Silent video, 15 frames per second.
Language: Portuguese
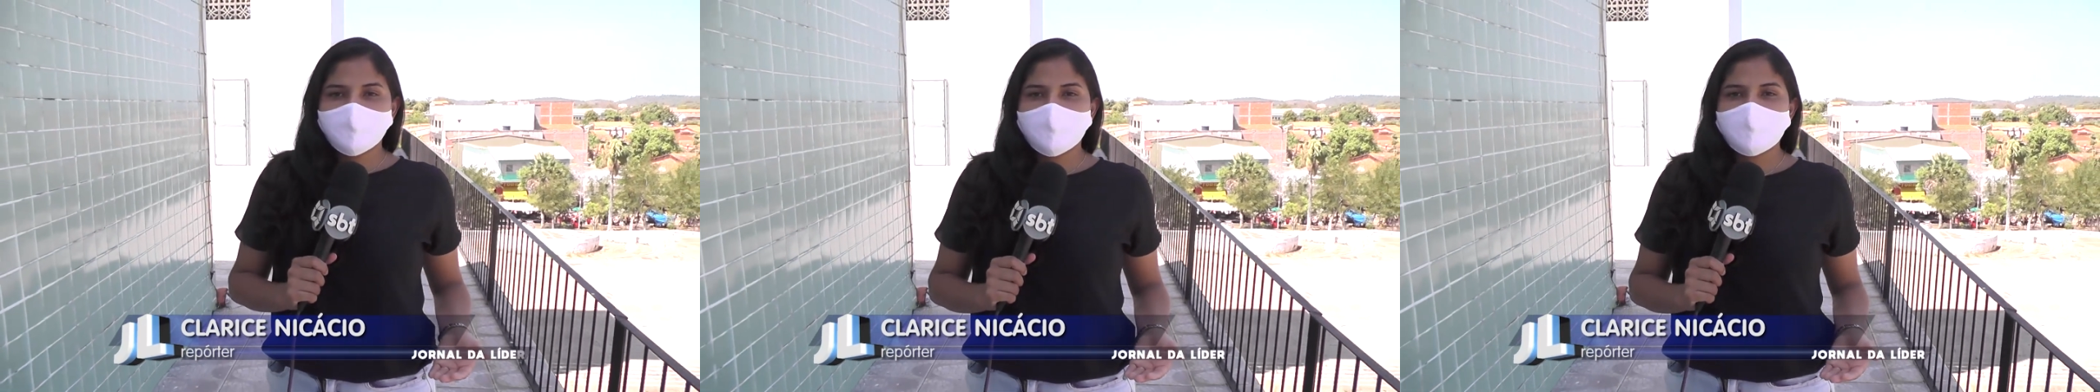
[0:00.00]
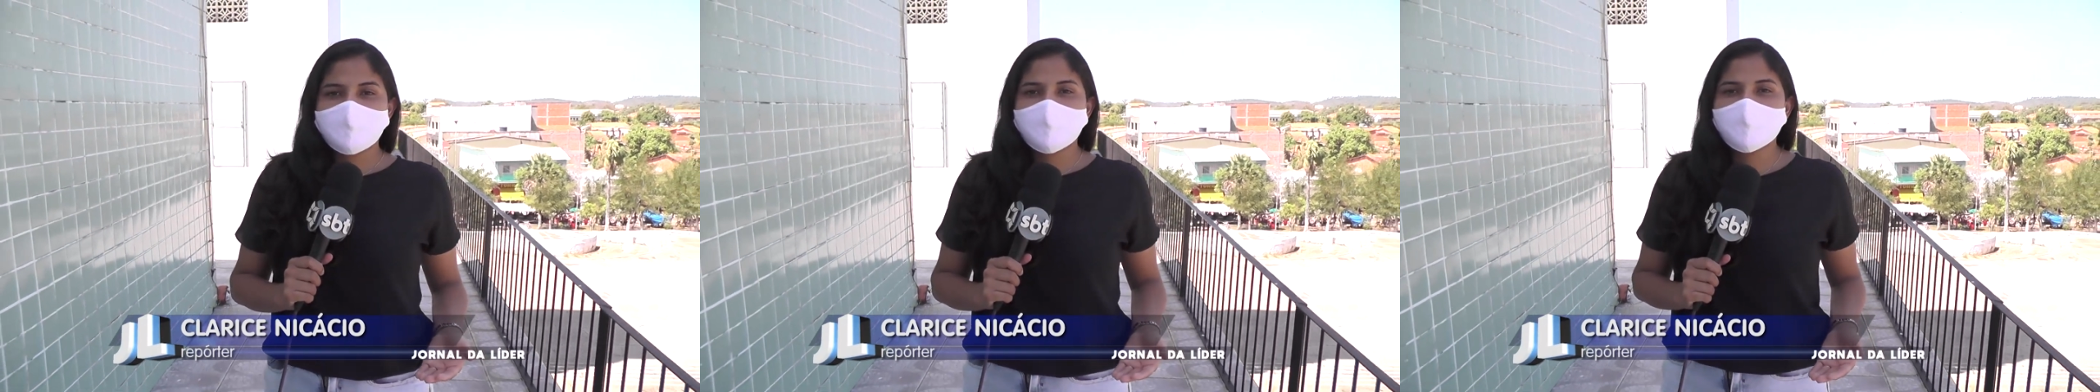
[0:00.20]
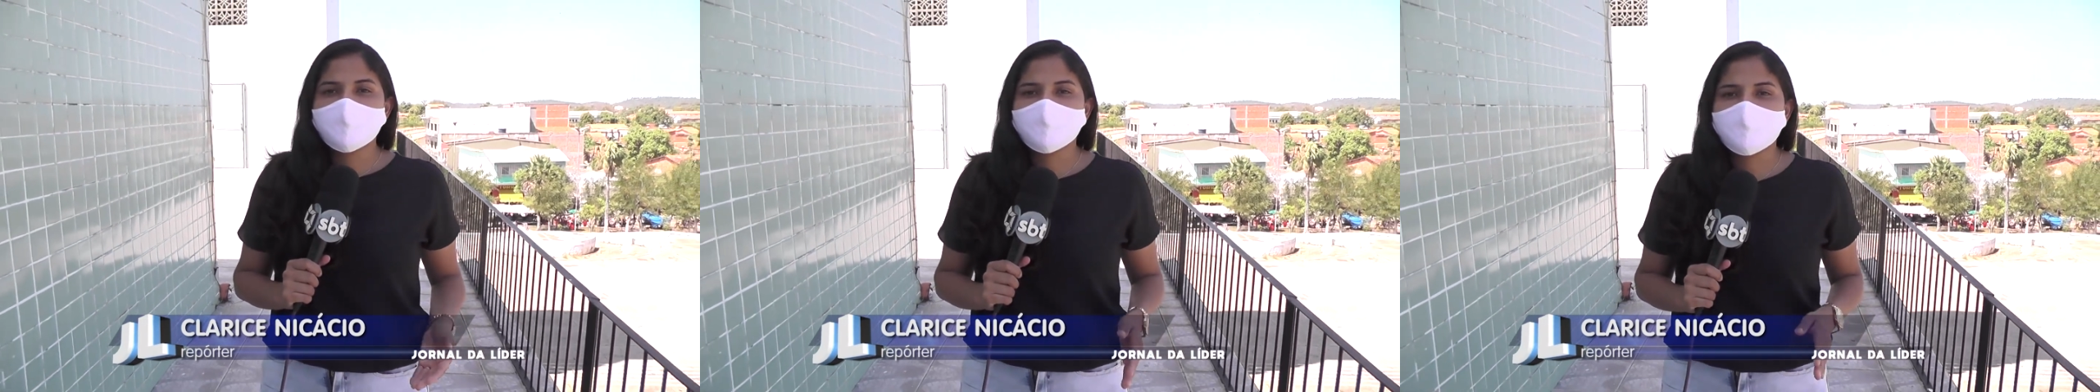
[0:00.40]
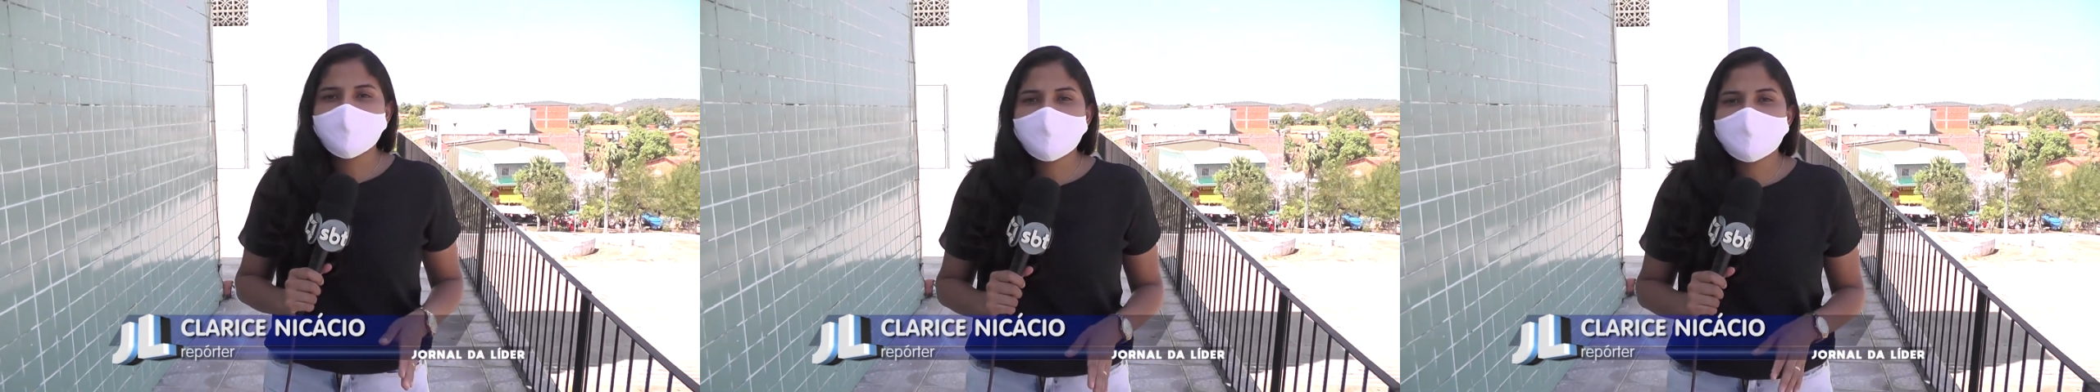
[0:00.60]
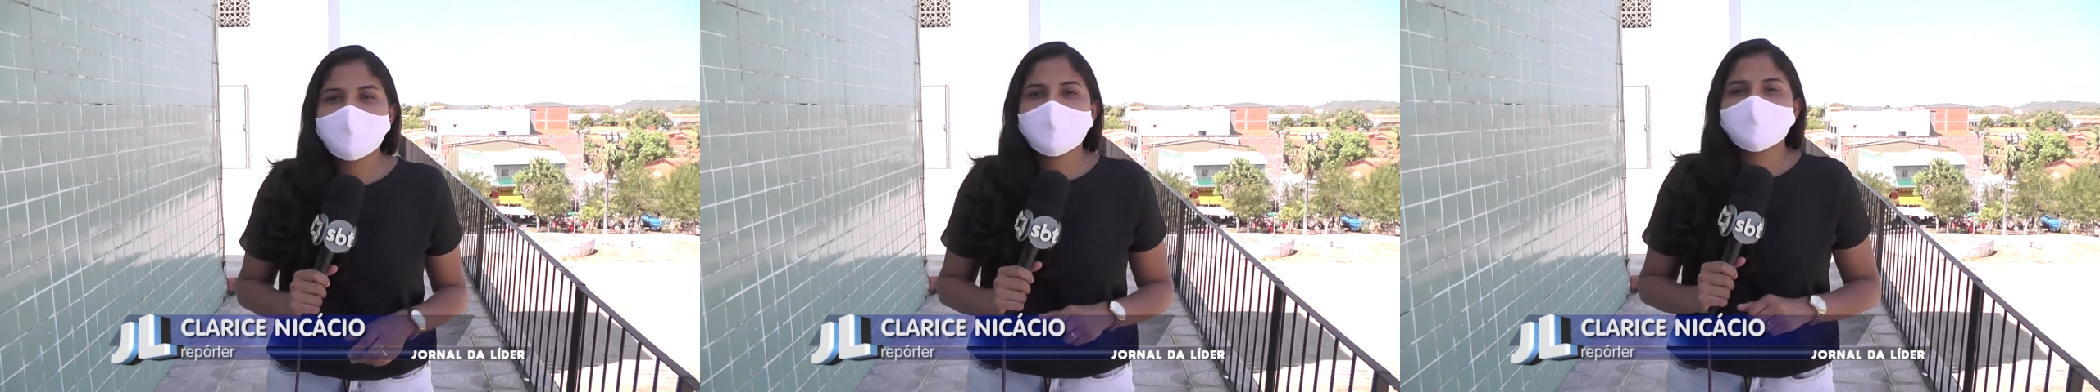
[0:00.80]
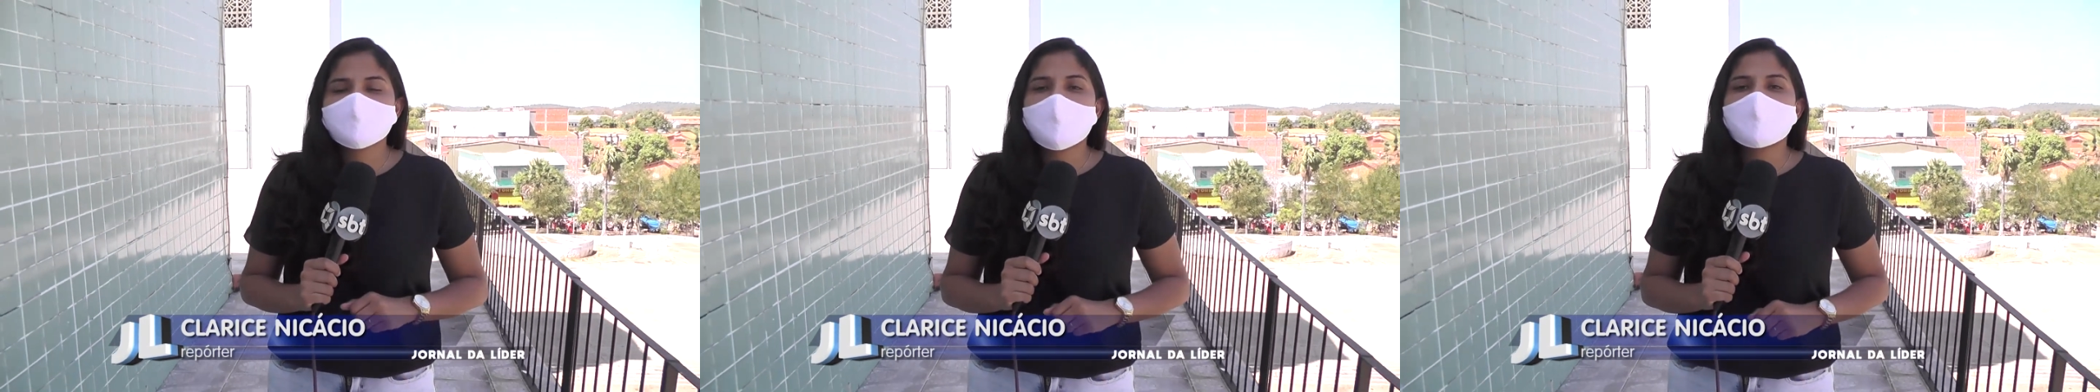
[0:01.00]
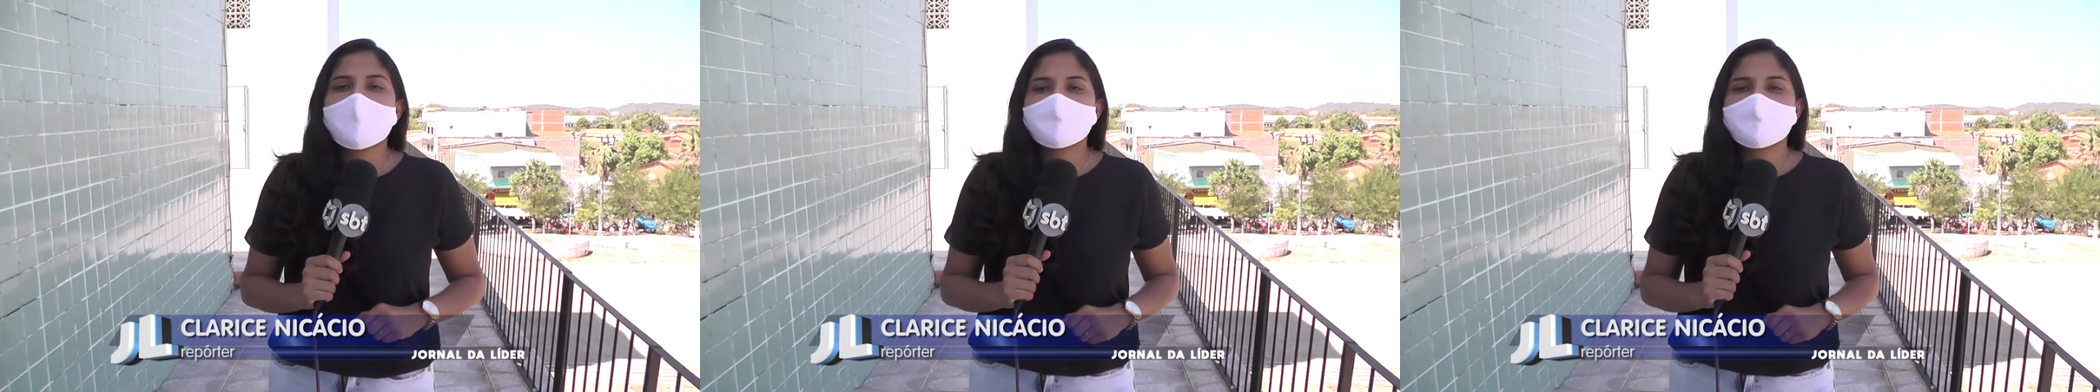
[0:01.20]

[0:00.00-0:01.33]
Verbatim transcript: dos Muludus deixou um